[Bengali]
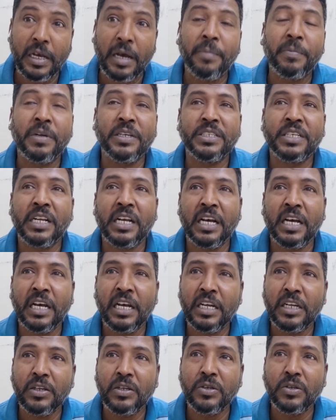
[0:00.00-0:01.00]
আমরা যারা
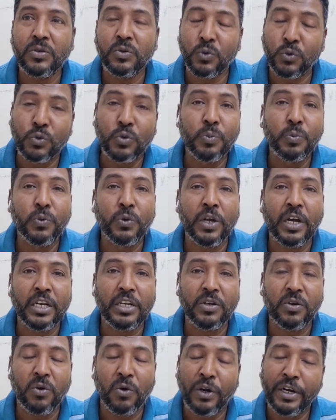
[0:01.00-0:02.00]
নতুন
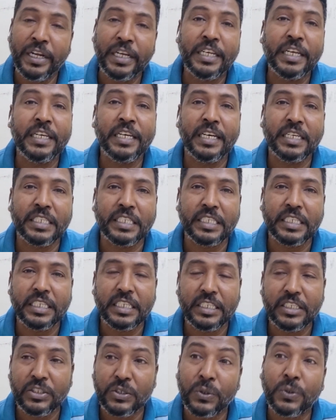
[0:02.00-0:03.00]
পুরাণ অনেকেই আছি
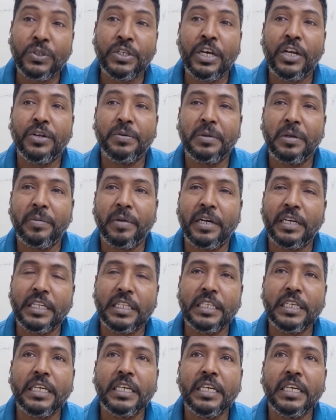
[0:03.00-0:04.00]
সৌদি আরবের
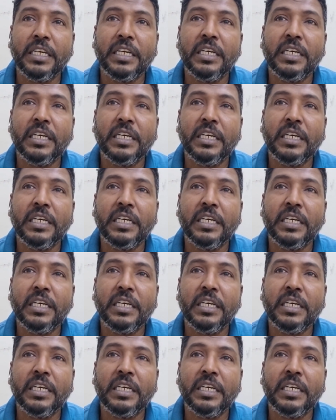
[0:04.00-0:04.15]
মাটিতে